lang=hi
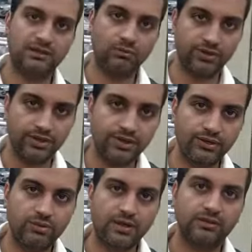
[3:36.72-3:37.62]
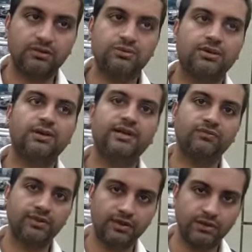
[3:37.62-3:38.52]
बल्क क्वांटिटी उठाता है तो उसके लिए
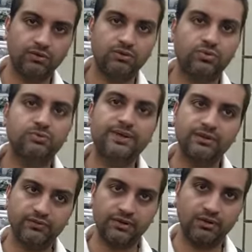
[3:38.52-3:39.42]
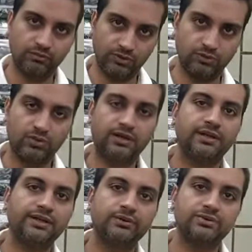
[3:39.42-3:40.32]
डेफिनेटली और कुछ बेनिफिट हम ज़रूर
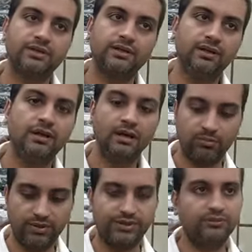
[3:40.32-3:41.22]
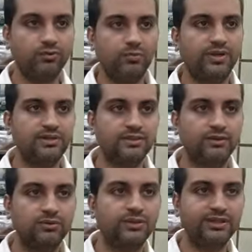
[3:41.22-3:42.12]
करेंगे उसके लिए बट ये वो प्राइस है
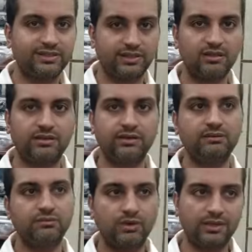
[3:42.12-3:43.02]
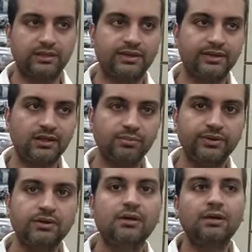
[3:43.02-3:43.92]
अगर कोई रीसेलर है वो आता है यहाँ
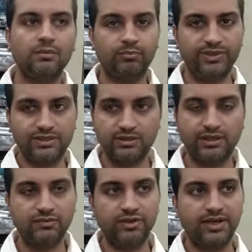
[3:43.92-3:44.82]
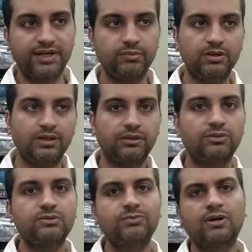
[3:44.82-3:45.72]
पे मिक्स करके वैरायटी बनाता है
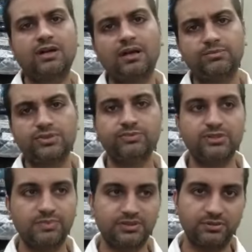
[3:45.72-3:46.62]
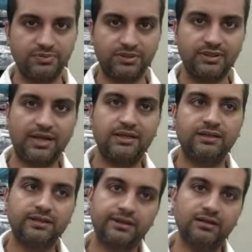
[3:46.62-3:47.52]
तो इसमें आराम से 20-25 परसेंट ऐड
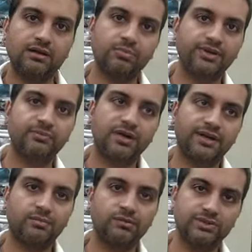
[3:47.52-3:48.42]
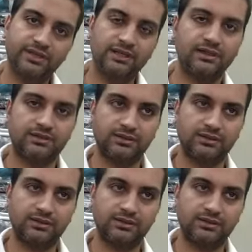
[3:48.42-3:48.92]
करके अपने मार्केट में वो सेल कर